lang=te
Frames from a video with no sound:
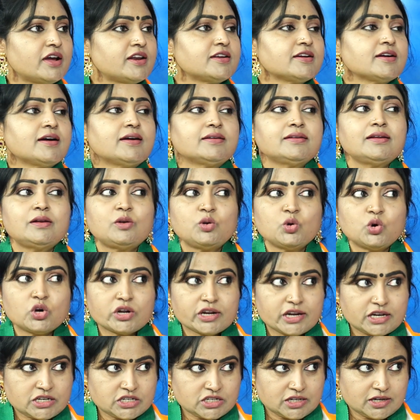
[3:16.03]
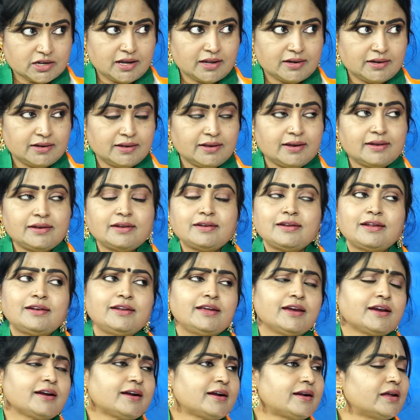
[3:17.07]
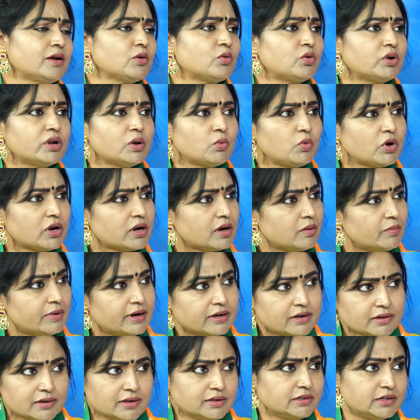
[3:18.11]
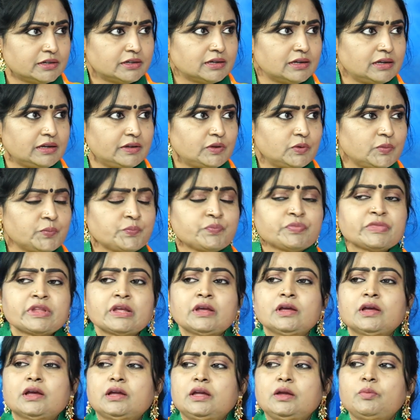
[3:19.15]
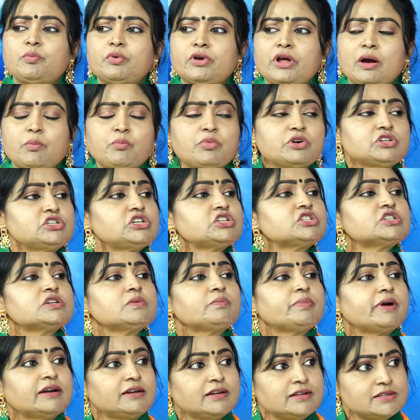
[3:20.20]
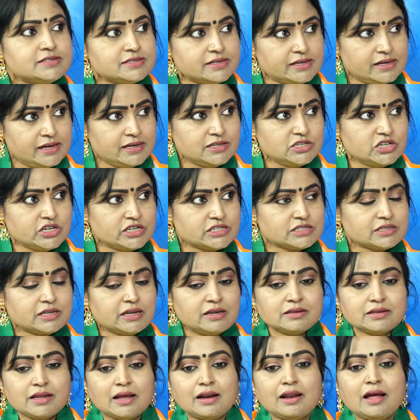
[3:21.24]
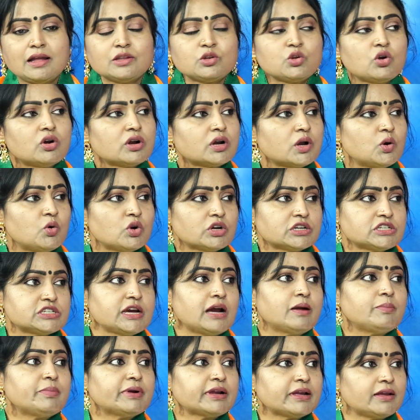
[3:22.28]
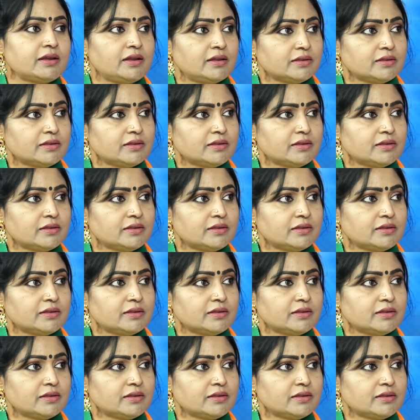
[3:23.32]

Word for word: గారిని కానీ లోకేష్ గారిని కానీ నేను ఎక్కడా కూడా ఒక్క మాట నేను తిట్టలేదు ఇప్పుడు అపోజిషన్ పార్టీస్ ఏం చేస్తాయి తలాతోక ఒక చేపకి